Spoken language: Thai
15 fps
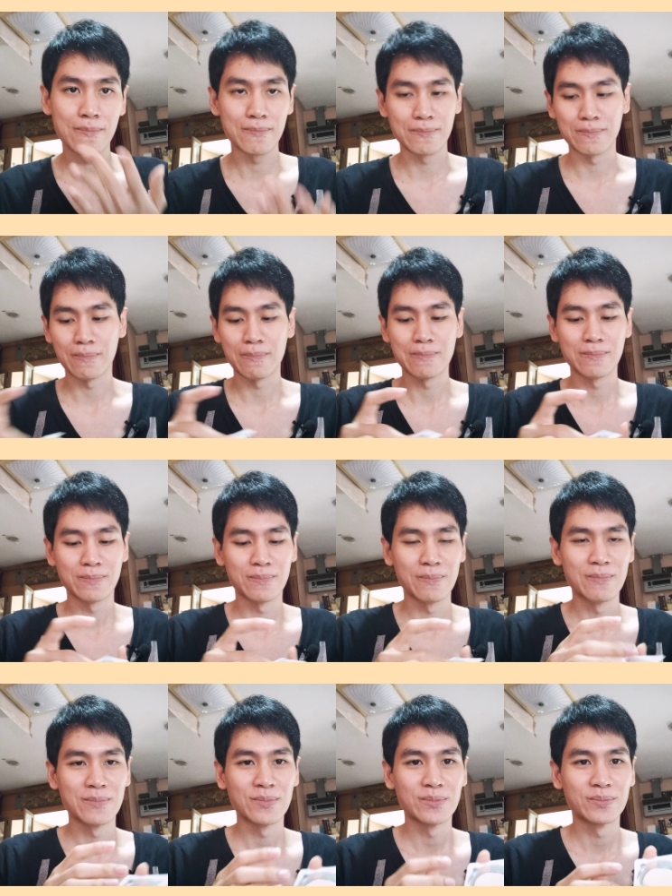อืม
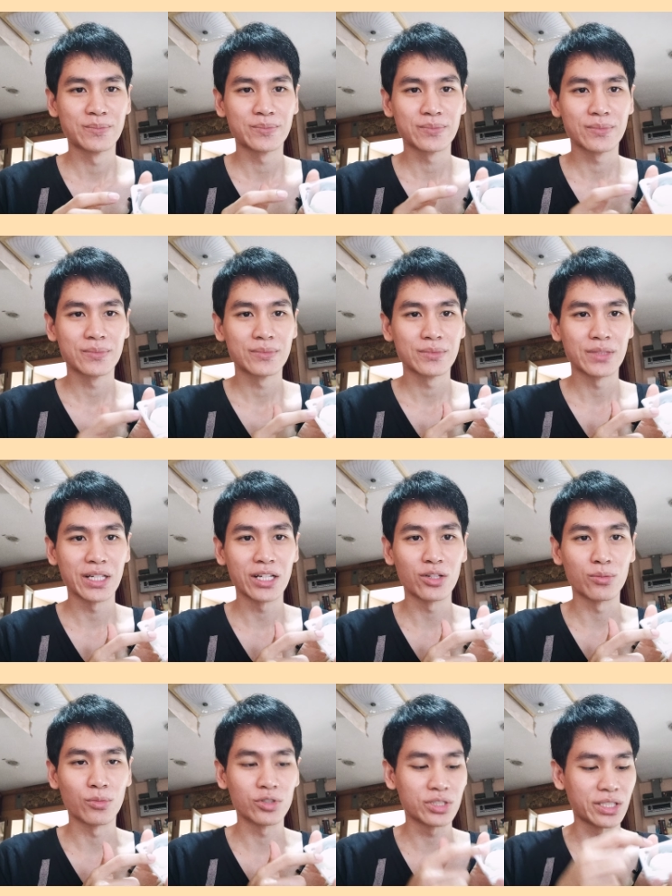มีขน
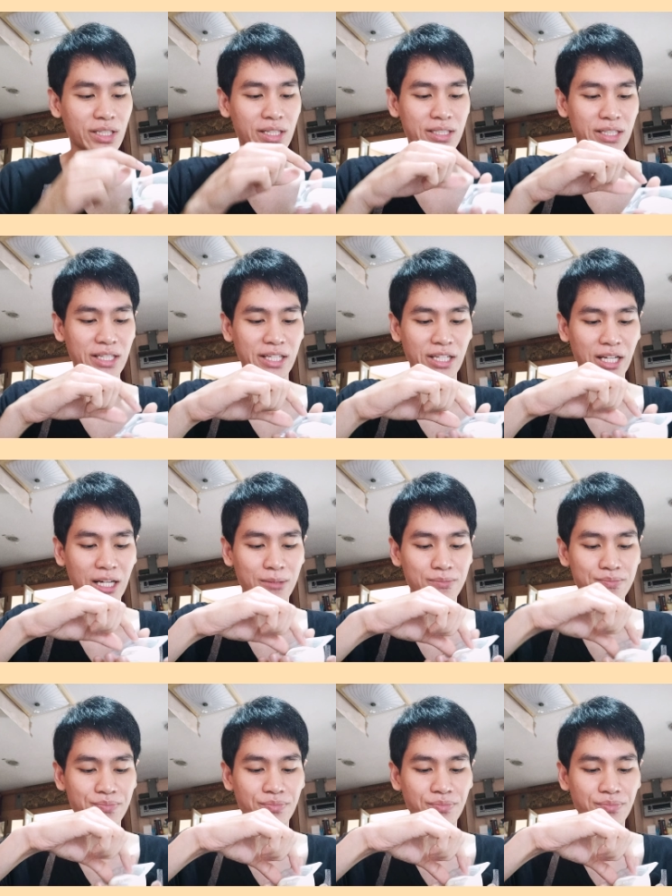มโมจิอย่างนี้นะครับ